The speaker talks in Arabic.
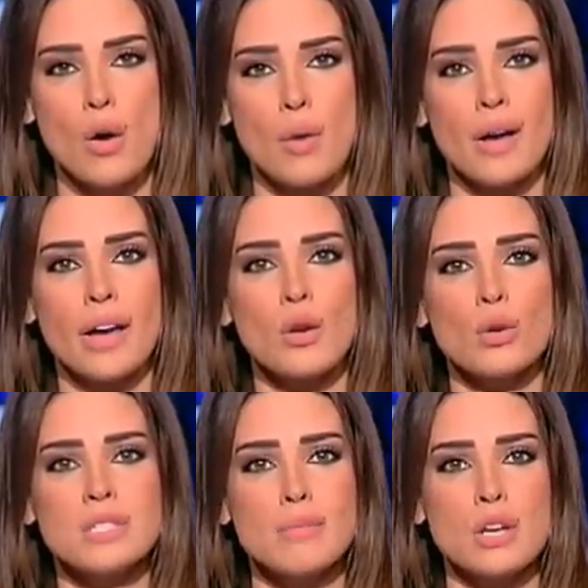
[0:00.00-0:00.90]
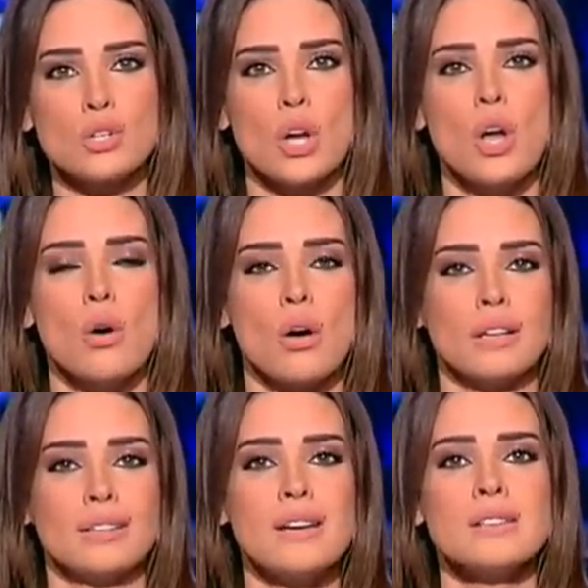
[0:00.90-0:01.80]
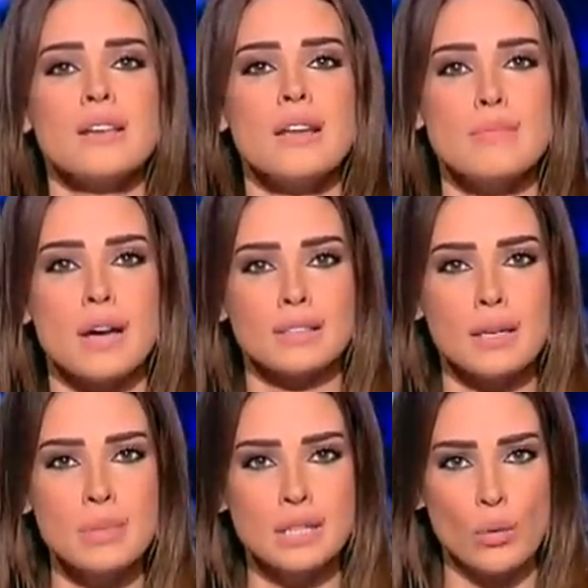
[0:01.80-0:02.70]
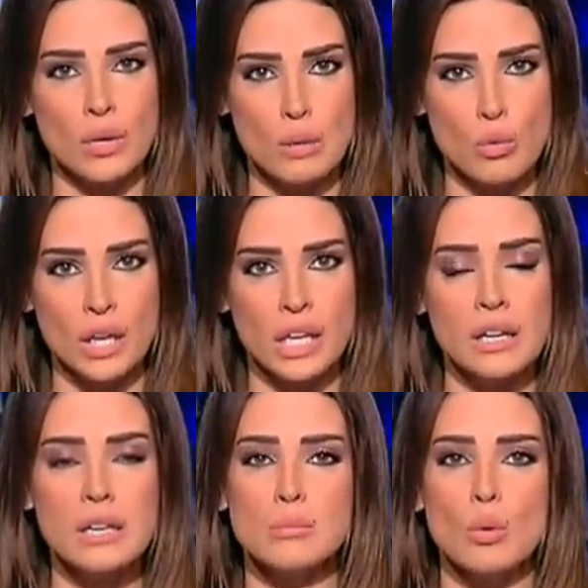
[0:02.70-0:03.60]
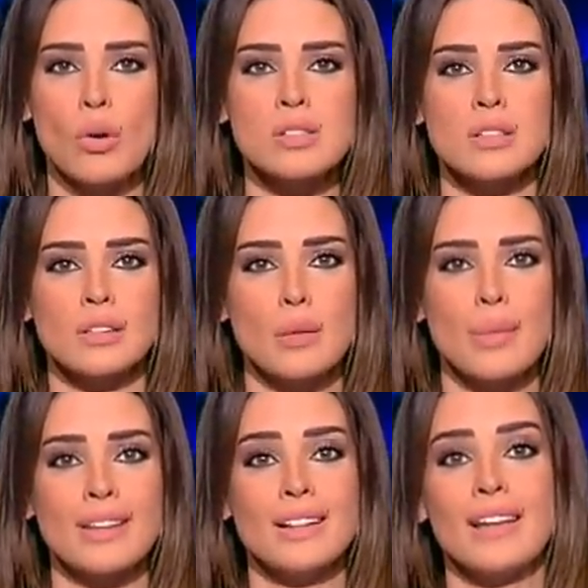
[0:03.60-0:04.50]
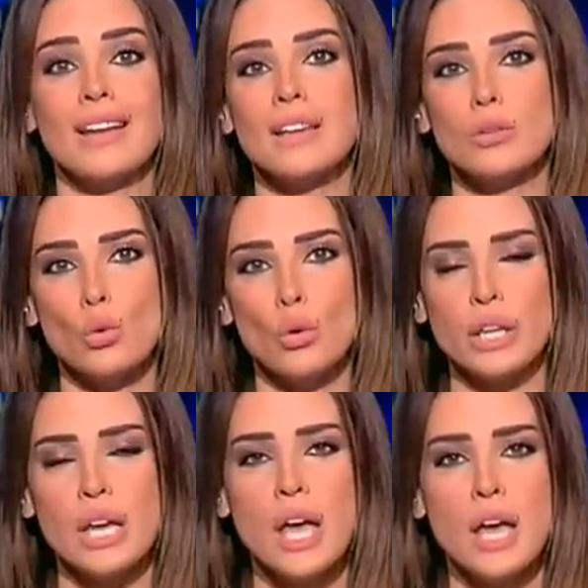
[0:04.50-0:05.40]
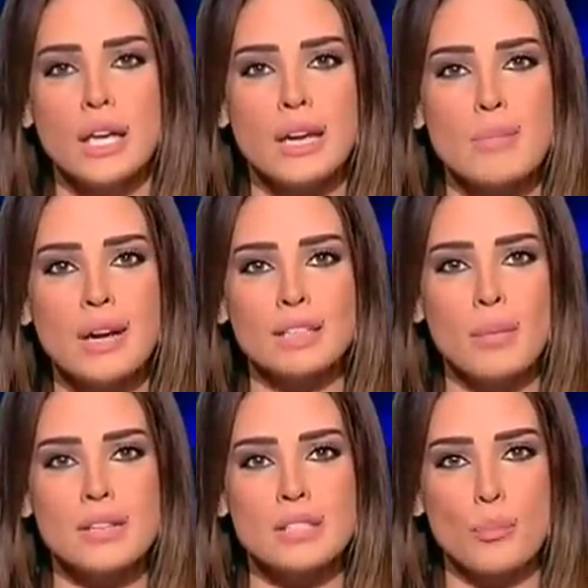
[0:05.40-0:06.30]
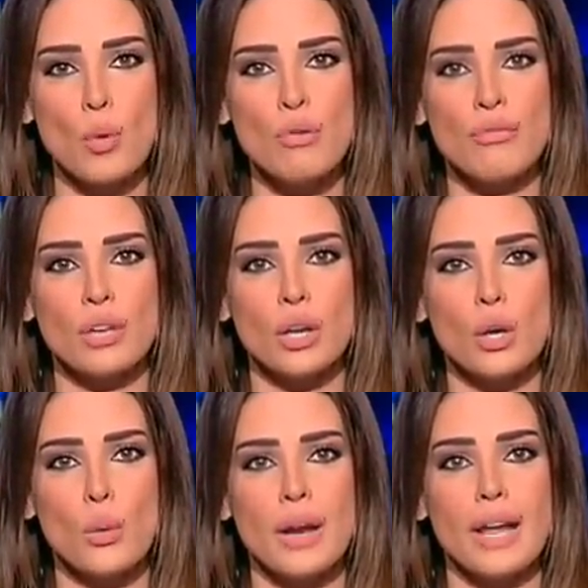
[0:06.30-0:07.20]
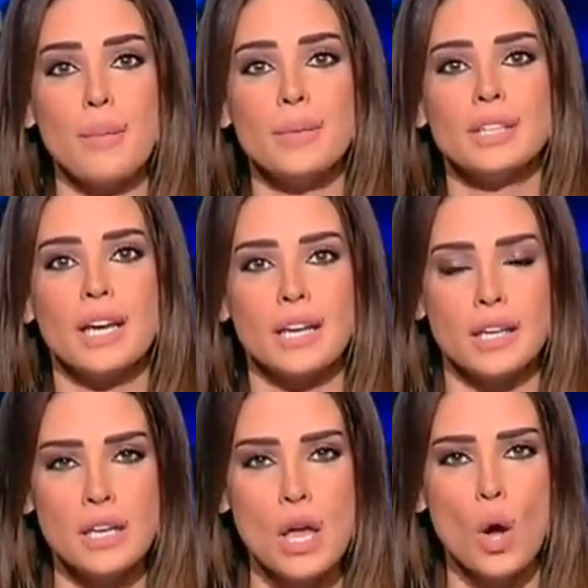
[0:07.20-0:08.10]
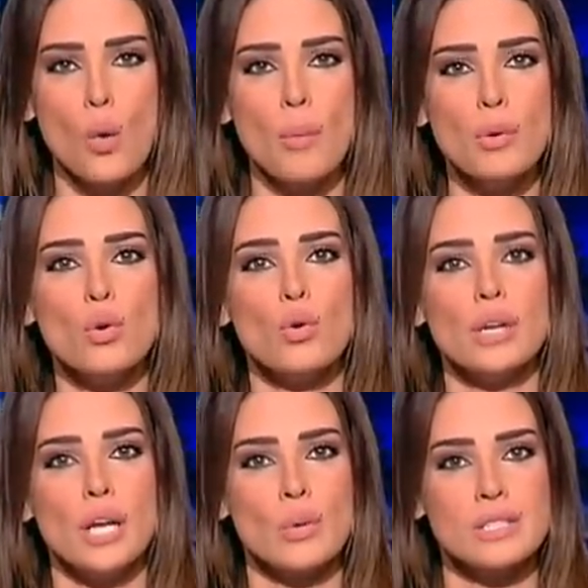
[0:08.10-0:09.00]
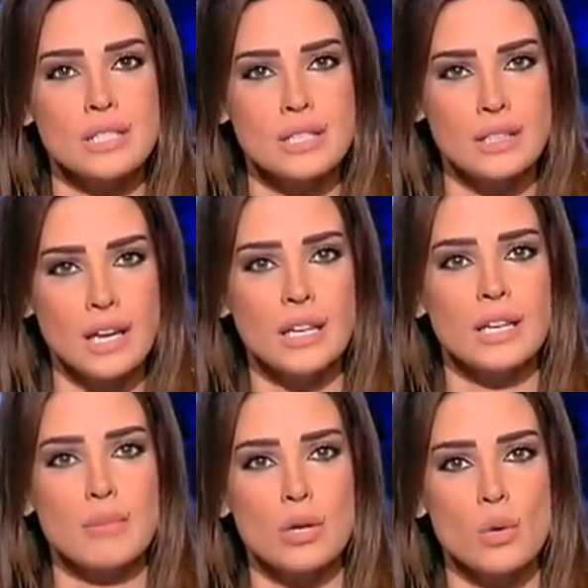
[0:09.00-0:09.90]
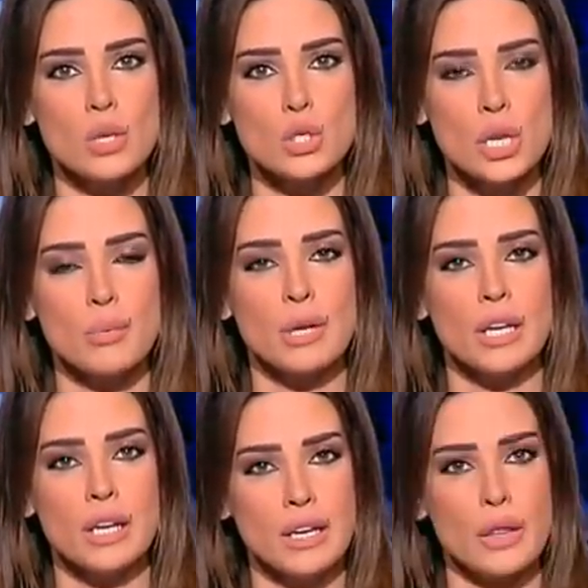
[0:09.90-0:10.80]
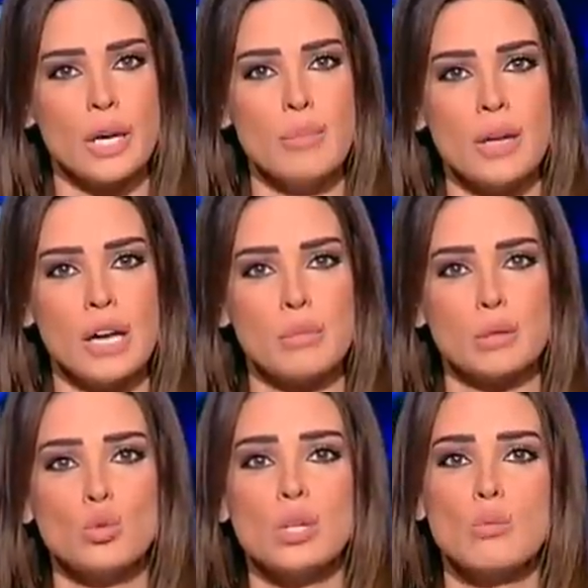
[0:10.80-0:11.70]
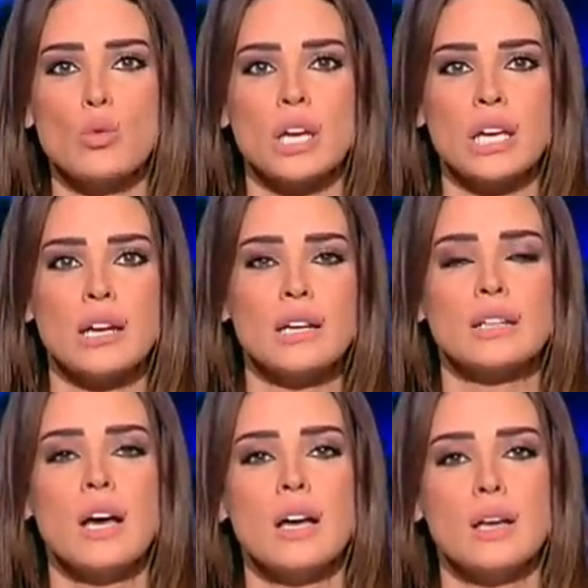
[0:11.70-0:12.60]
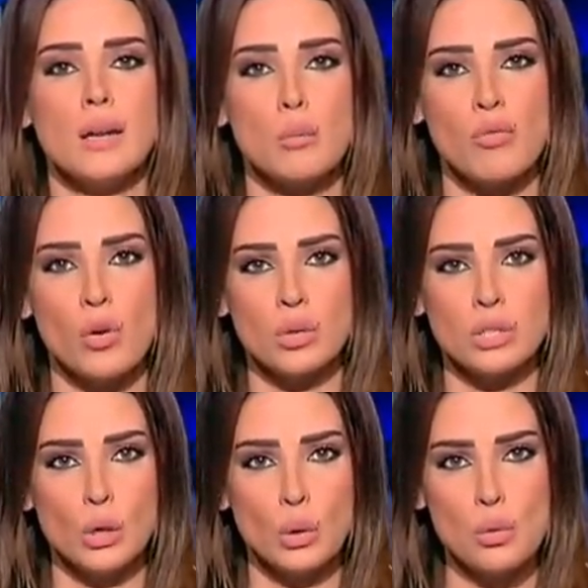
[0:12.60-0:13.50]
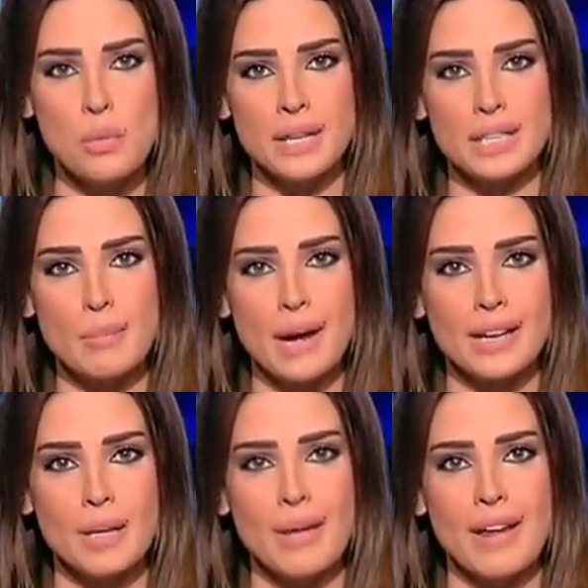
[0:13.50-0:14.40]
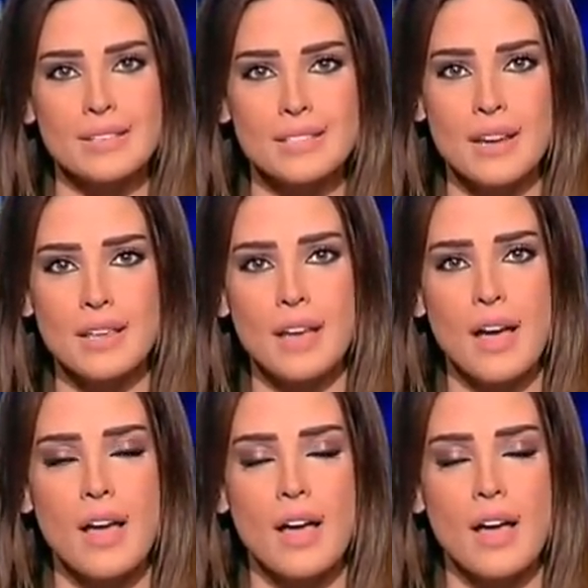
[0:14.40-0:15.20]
ومقره دمشق وقد أرسل المكتب بدوره المذكرات بواسطة البريد الإلكتروني إلى مكتب الانتربول في قوى الأمن الداخلي ومنه إلى وزير الداخلية مروان شربل الذي أبلغ مضمون المذكرات إلى مفوض الحكومة لدى المحكمة العسكرية